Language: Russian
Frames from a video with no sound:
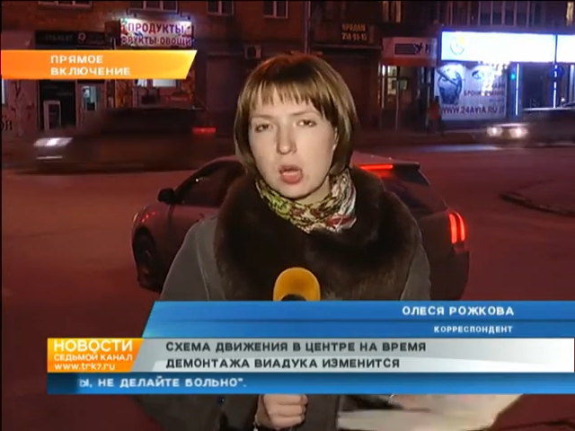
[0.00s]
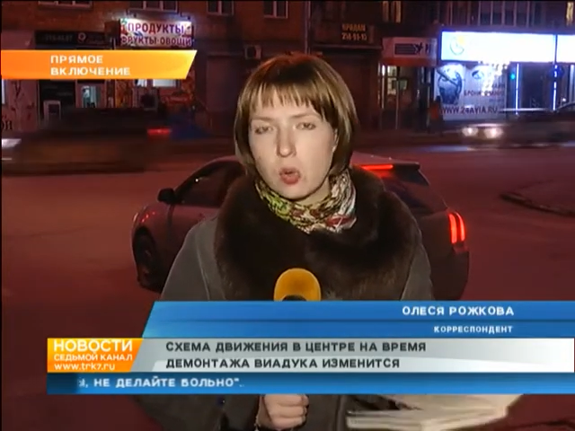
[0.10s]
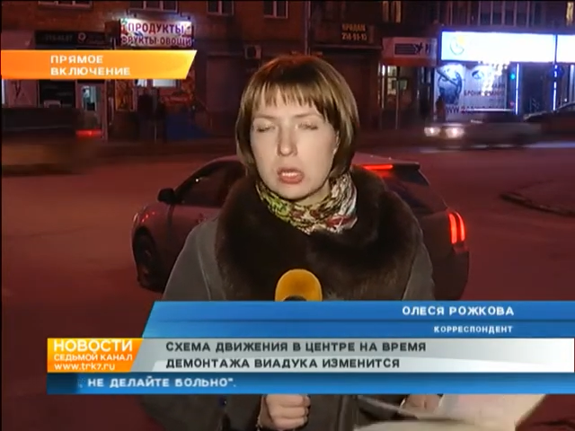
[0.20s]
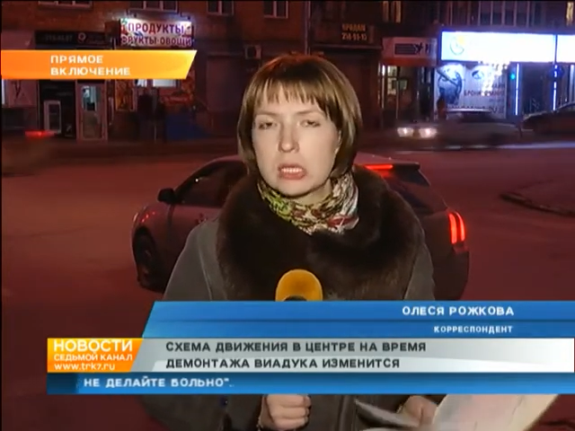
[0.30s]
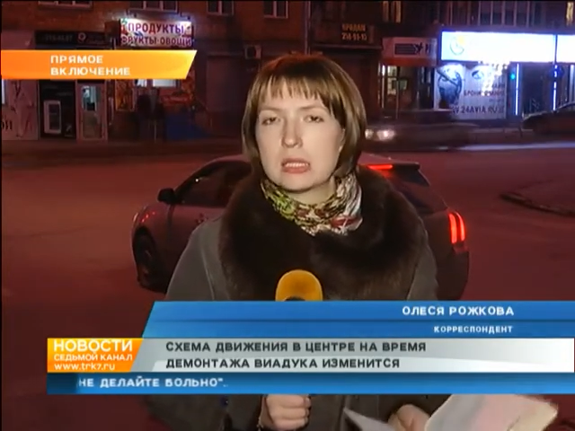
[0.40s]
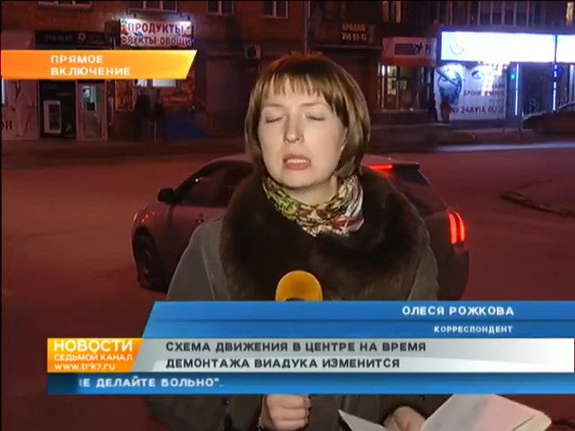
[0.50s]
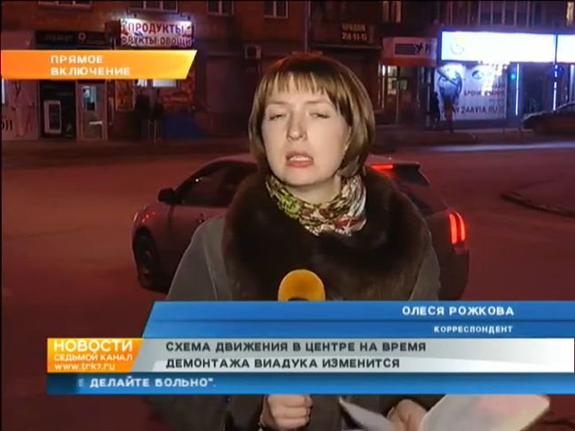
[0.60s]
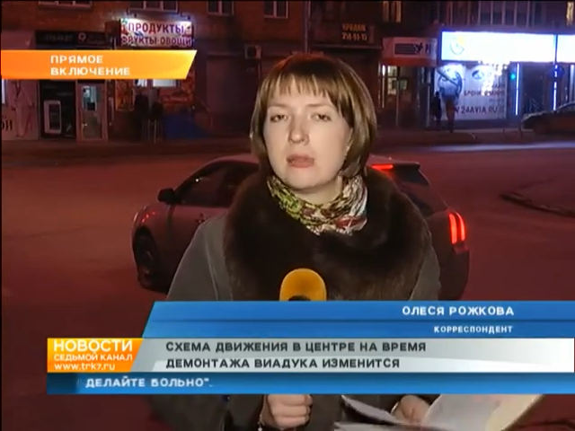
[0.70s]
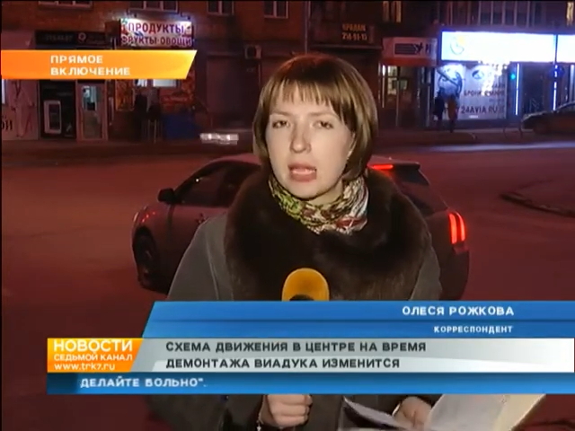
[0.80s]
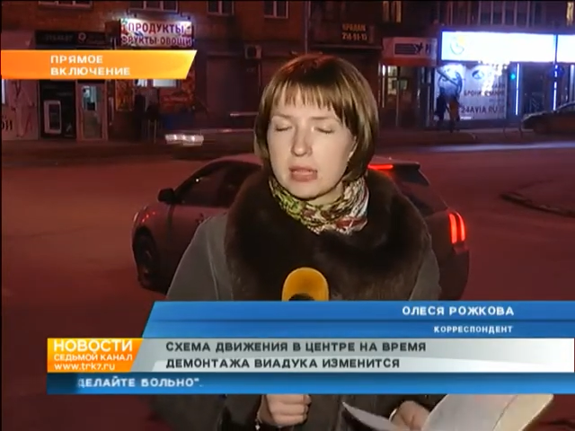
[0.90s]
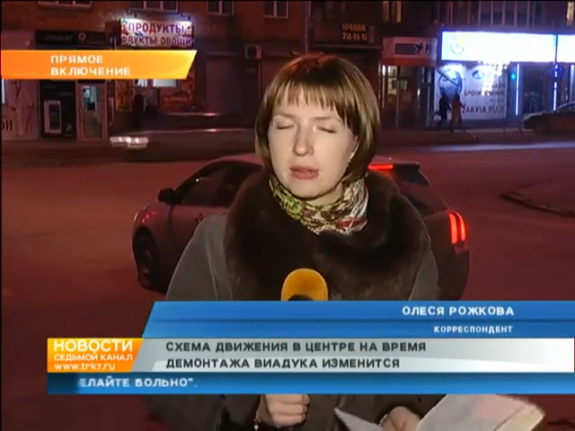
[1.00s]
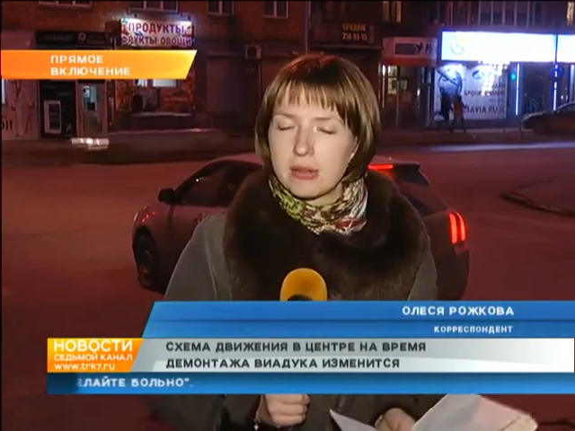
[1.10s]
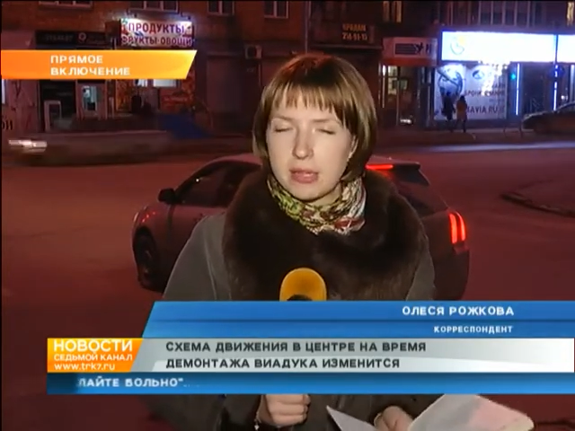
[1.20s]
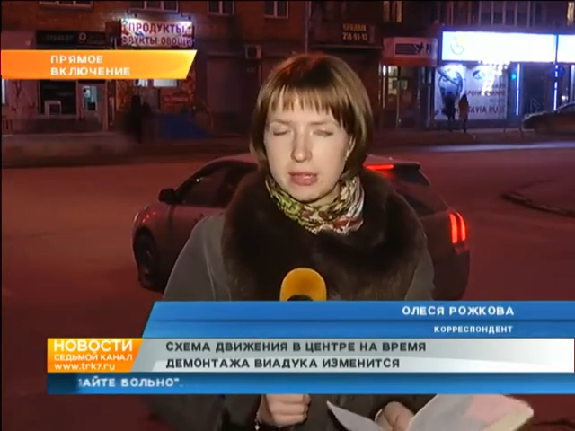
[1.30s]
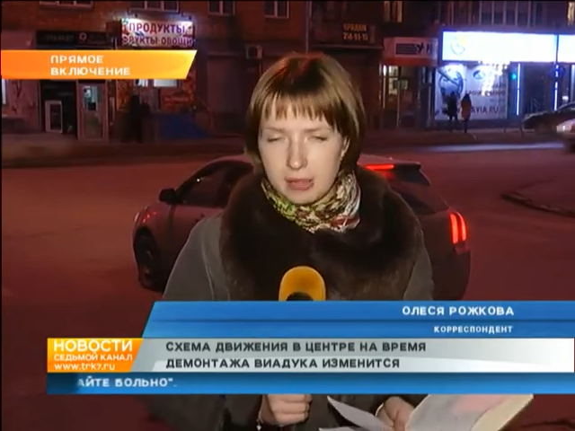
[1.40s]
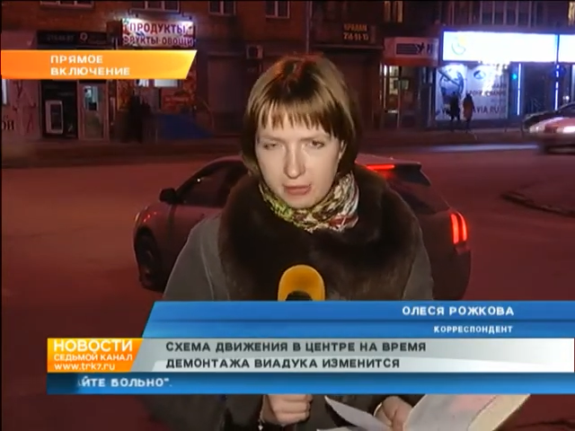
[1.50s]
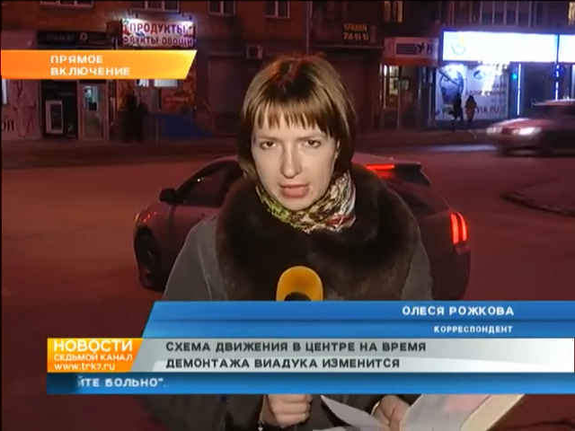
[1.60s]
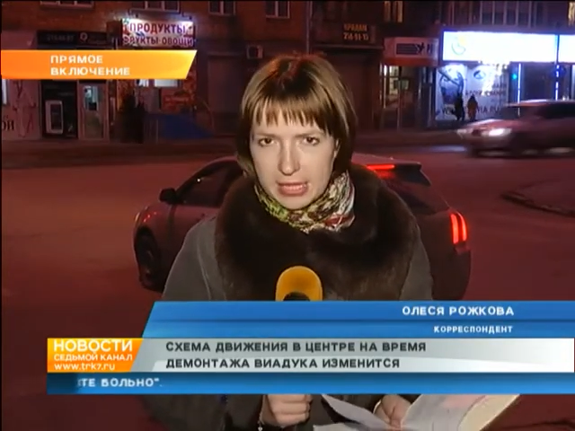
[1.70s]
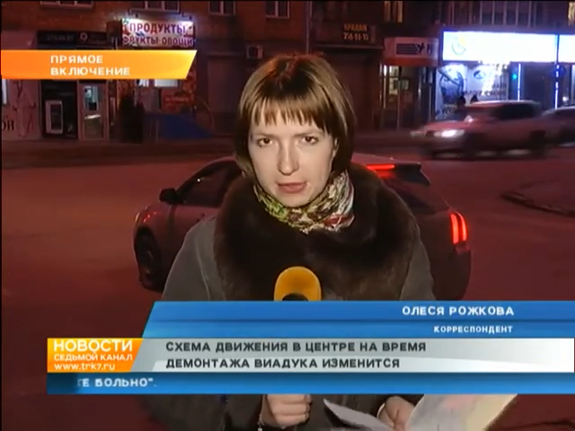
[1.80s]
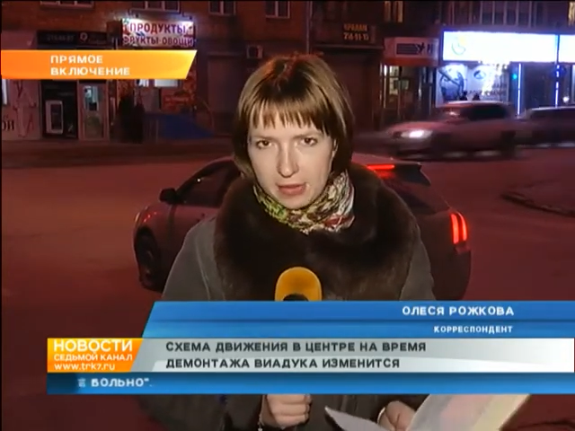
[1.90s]
на улице 9,
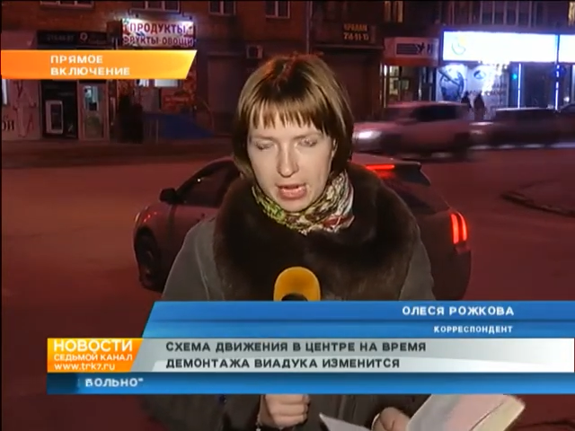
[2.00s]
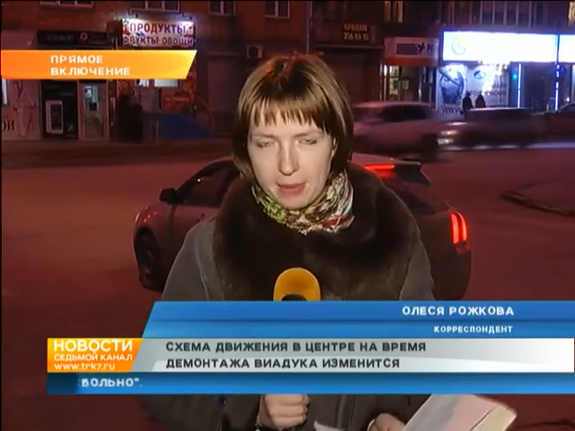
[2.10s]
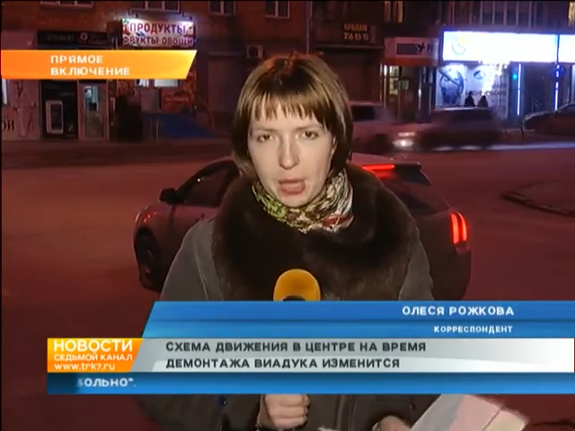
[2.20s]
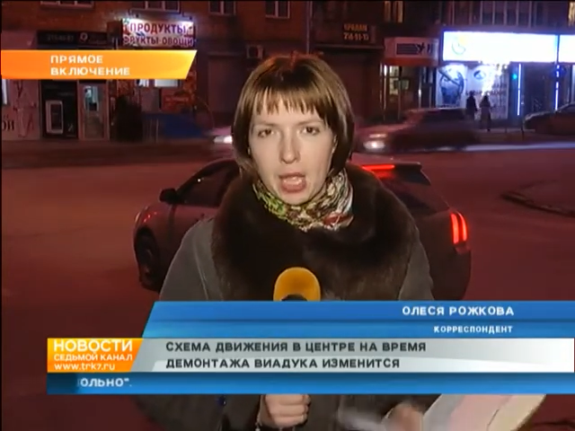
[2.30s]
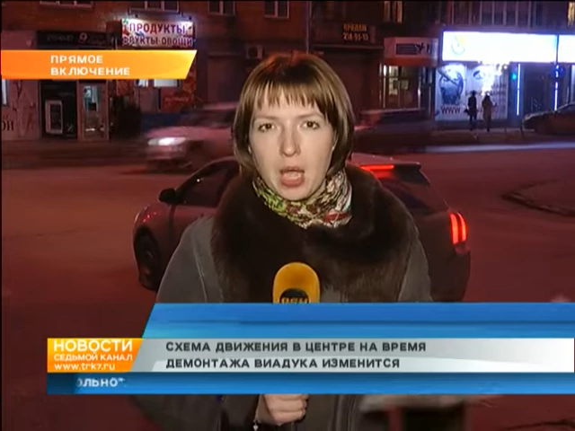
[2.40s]
9 января.